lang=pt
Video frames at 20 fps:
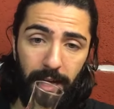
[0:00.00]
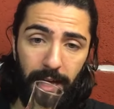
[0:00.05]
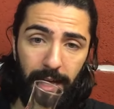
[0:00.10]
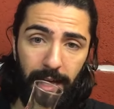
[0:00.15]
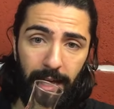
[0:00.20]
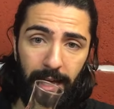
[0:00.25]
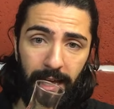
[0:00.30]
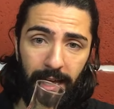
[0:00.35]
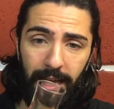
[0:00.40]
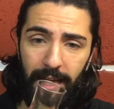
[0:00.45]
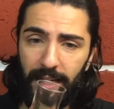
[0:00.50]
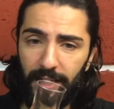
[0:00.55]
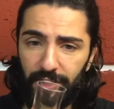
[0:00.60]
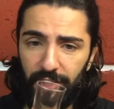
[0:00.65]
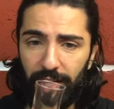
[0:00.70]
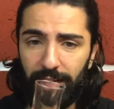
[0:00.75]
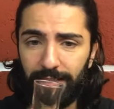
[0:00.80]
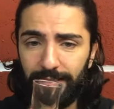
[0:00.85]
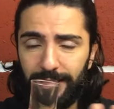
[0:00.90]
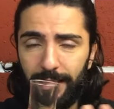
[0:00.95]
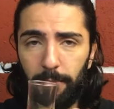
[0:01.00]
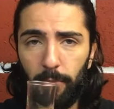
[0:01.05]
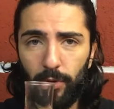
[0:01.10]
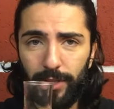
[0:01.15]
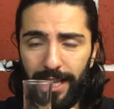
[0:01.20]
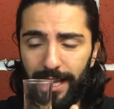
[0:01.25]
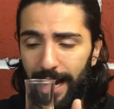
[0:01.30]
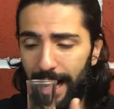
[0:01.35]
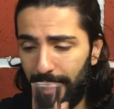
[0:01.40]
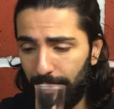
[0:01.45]
é, ele chega a ser
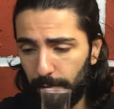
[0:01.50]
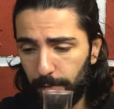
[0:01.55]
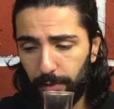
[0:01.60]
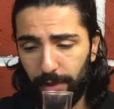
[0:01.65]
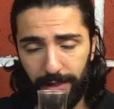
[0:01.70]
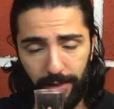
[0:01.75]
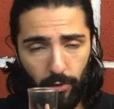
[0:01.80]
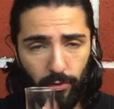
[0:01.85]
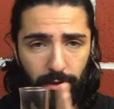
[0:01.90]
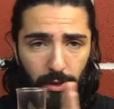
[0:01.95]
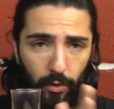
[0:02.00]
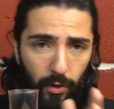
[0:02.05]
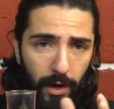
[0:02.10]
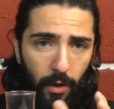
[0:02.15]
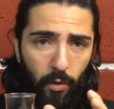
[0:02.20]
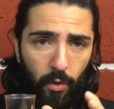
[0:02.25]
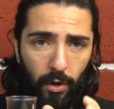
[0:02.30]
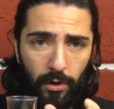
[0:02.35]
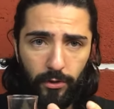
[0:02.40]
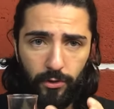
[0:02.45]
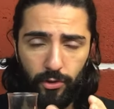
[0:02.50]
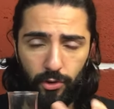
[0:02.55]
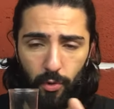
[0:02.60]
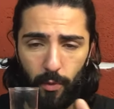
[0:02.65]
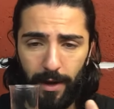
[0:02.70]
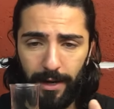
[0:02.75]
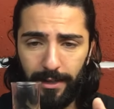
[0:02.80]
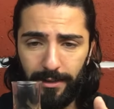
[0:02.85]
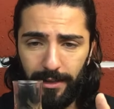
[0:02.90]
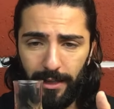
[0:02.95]
moderado, porque tem um teor alcoólico de
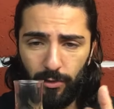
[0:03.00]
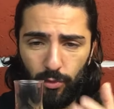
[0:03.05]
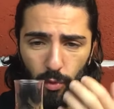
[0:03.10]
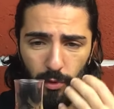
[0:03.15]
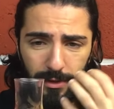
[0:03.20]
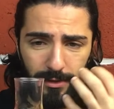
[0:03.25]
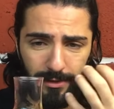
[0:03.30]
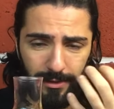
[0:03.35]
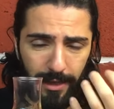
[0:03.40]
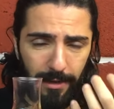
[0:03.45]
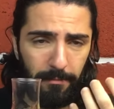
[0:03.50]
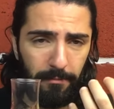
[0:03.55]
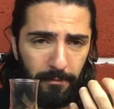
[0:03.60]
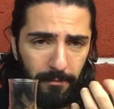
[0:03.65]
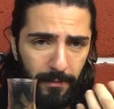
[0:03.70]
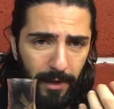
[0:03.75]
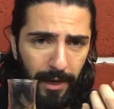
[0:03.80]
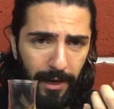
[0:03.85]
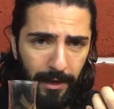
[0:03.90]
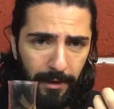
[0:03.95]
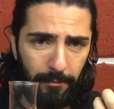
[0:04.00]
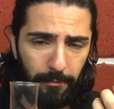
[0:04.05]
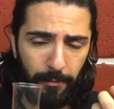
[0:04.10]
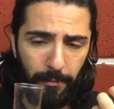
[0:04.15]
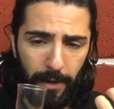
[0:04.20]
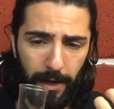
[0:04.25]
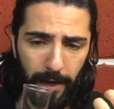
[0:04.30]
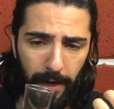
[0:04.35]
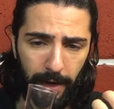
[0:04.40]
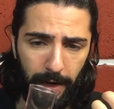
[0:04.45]
42, tem né,
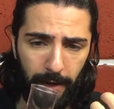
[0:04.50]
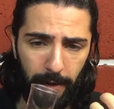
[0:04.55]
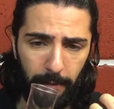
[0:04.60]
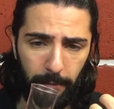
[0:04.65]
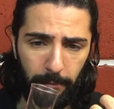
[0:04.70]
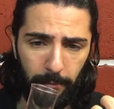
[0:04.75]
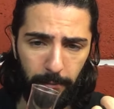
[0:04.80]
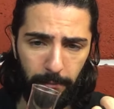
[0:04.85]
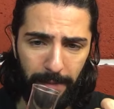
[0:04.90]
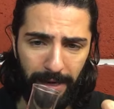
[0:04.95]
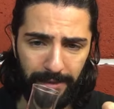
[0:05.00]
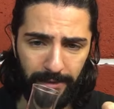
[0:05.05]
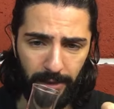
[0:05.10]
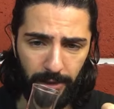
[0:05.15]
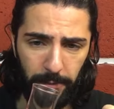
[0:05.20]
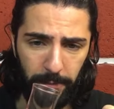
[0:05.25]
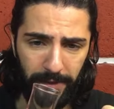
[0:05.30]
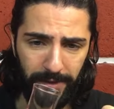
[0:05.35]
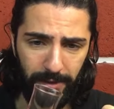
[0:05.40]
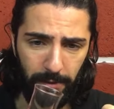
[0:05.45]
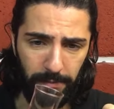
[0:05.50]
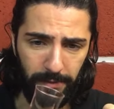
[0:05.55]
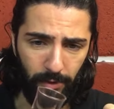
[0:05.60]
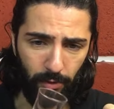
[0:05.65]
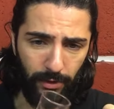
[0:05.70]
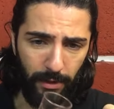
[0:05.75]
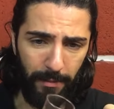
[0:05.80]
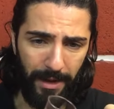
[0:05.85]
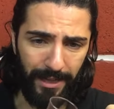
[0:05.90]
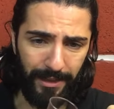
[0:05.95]
a, a, bastante
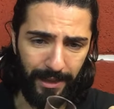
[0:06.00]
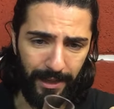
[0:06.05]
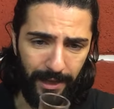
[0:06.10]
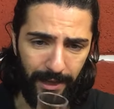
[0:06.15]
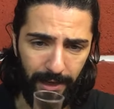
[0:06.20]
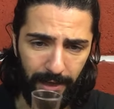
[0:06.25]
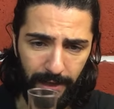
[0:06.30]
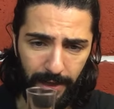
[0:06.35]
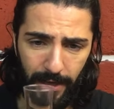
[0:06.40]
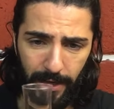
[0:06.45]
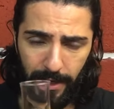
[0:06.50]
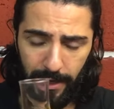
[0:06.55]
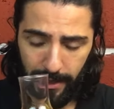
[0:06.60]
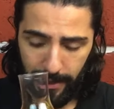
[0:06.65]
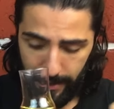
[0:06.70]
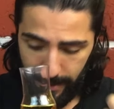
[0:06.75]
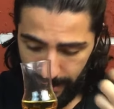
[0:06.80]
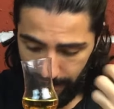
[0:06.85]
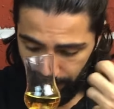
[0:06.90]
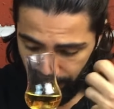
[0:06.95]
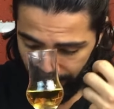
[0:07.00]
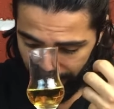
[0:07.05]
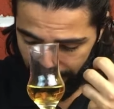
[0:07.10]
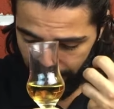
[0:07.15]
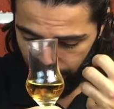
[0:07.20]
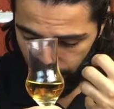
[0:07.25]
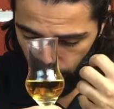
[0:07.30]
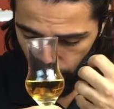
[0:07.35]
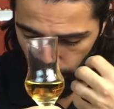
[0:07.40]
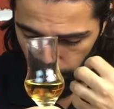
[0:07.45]
percepção da madeira e
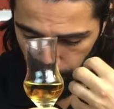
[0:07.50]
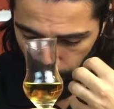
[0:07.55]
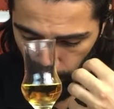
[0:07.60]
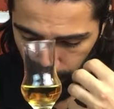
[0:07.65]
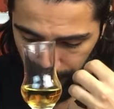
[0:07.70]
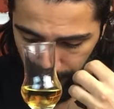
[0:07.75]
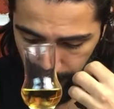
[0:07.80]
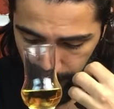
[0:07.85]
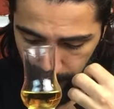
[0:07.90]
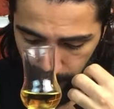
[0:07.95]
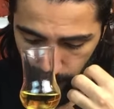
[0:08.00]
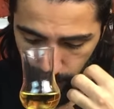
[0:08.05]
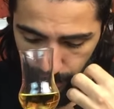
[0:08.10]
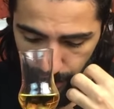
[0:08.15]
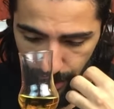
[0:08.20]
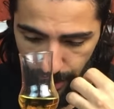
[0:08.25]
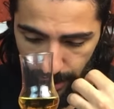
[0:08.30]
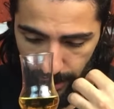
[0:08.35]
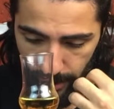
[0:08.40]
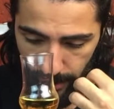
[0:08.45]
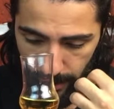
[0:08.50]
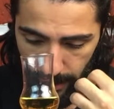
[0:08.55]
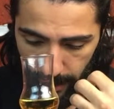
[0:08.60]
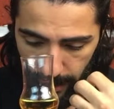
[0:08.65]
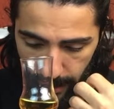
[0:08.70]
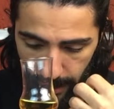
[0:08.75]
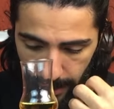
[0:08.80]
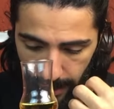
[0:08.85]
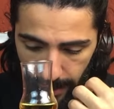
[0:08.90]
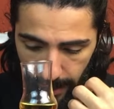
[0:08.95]
vem um pouquinho de
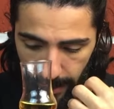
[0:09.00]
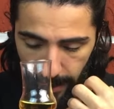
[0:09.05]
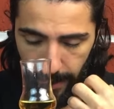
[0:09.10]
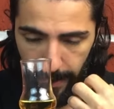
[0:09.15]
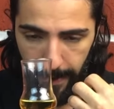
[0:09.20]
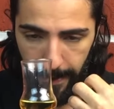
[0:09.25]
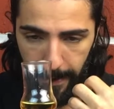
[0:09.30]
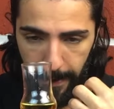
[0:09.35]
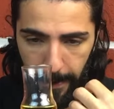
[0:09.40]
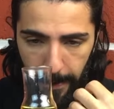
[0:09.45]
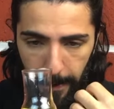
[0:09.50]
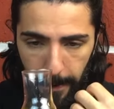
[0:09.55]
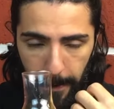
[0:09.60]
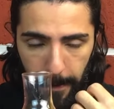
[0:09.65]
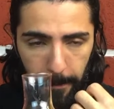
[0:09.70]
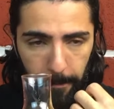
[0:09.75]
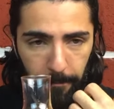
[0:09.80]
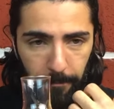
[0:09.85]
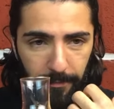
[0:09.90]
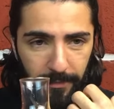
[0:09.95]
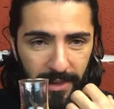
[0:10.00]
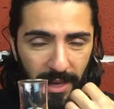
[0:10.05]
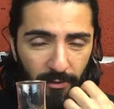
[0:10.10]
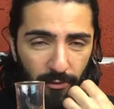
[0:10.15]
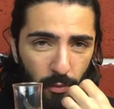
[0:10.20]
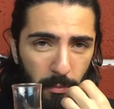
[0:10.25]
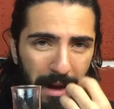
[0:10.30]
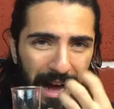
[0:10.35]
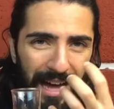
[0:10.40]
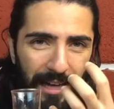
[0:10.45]
é, é,
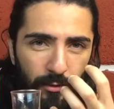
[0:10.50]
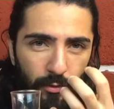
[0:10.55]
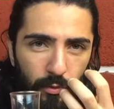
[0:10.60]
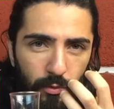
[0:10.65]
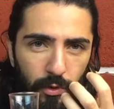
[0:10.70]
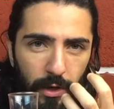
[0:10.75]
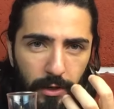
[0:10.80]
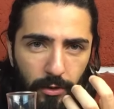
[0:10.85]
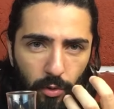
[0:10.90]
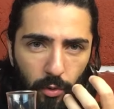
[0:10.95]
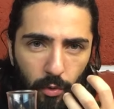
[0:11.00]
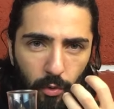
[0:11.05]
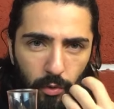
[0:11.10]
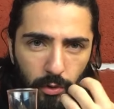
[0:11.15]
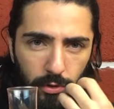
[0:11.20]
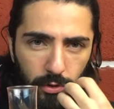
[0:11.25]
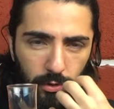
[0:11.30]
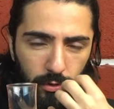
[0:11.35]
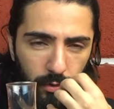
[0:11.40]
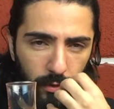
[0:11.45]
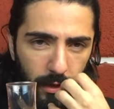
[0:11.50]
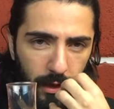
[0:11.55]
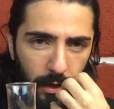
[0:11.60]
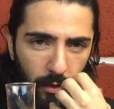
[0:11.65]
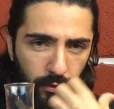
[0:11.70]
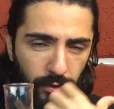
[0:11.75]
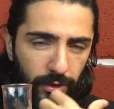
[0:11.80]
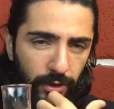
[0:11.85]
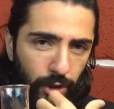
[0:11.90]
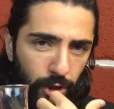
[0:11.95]
defumado no retrogosto.
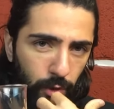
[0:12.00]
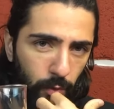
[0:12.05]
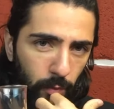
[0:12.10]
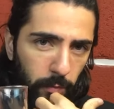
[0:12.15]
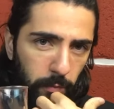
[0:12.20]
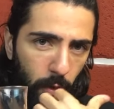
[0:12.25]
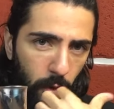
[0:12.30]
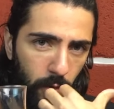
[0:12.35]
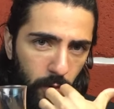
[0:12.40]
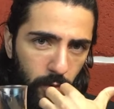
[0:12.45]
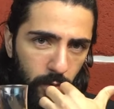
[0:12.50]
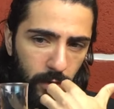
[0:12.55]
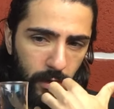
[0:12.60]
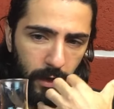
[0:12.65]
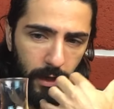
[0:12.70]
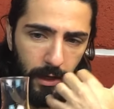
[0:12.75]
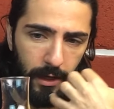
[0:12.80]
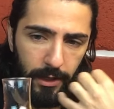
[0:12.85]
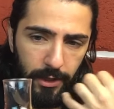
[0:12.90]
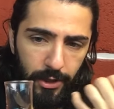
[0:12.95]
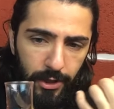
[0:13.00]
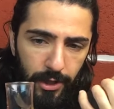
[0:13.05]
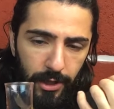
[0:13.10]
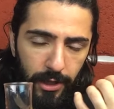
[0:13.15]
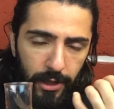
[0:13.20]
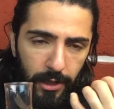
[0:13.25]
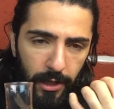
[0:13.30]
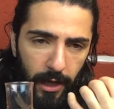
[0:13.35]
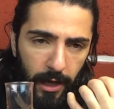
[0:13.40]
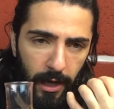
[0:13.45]
Eu senti um pouco
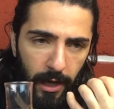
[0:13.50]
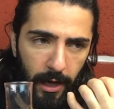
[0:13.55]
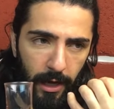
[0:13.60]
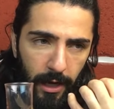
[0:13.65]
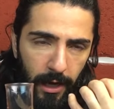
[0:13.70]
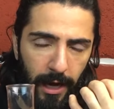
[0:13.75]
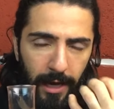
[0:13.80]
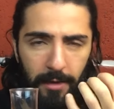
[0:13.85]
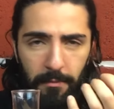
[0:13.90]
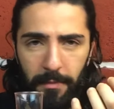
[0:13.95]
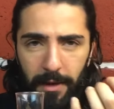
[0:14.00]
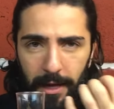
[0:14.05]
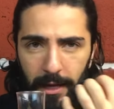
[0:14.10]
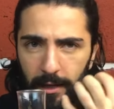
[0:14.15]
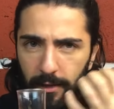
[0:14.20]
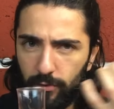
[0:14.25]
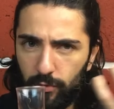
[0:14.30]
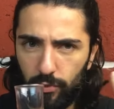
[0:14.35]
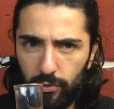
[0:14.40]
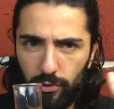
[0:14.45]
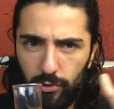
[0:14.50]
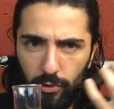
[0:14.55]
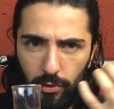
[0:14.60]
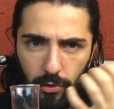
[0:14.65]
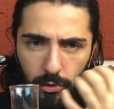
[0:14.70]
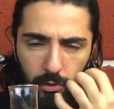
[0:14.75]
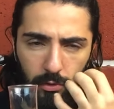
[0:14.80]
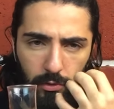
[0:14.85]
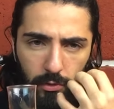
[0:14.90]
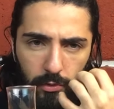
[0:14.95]
de uh, alimentos ou,
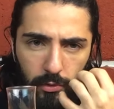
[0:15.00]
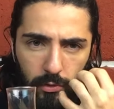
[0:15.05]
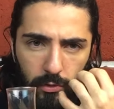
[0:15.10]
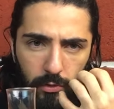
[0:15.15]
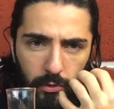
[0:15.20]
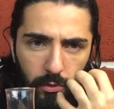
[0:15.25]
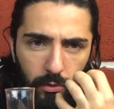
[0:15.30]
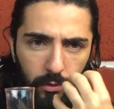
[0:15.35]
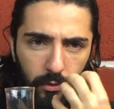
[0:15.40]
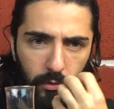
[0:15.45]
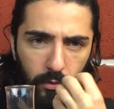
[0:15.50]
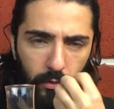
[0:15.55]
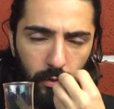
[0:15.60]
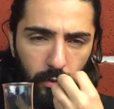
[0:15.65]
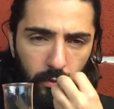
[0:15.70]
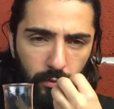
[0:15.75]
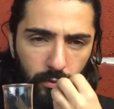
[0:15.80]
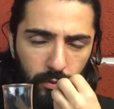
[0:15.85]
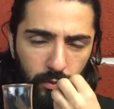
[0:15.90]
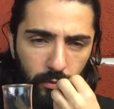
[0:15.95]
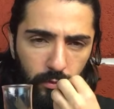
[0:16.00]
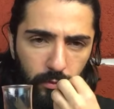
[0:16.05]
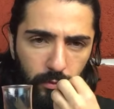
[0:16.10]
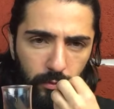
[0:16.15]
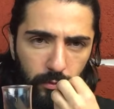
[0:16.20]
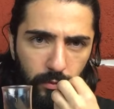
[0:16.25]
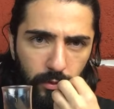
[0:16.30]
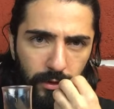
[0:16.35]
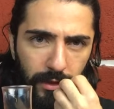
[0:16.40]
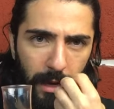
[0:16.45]
ou, um,
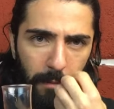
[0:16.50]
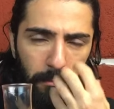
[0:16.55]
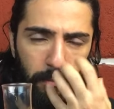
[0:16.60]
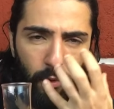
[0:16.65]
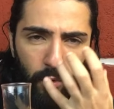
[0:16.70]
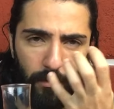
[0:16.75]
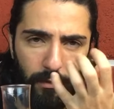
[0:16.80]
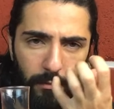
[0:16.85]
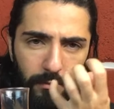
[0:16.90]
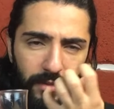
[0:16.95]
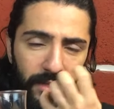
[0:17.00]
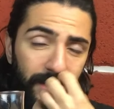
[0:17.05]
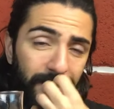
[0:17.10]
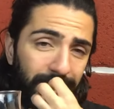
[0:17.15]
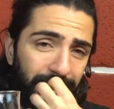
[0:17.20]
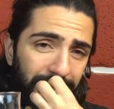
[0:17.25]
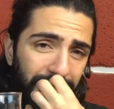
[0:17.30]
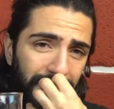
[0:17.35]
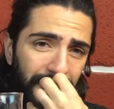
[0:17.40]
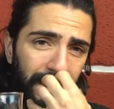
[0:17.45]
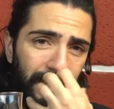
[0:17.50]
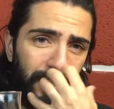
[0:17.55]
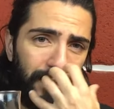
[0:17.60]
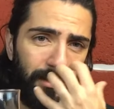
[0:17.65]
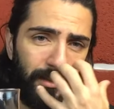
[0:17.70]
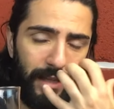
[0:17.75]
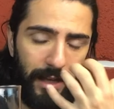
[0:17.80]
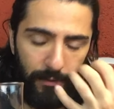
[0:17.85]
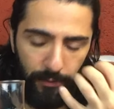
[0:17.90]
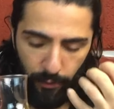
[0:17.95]
um, sabor, vamos dizer assim,
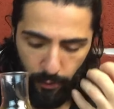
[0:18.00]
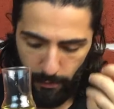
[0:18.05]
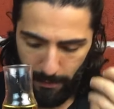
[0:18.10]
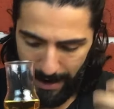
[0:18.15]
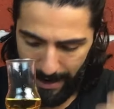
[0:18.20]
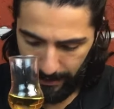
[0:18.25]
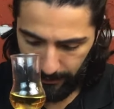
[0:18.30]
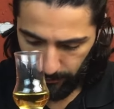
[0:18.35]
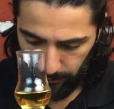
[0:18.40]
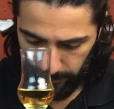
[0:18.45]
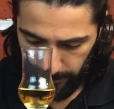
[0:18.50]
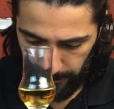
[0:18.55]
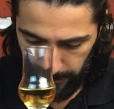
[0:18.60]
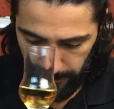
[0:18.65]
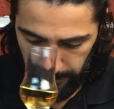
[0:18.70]
defumado.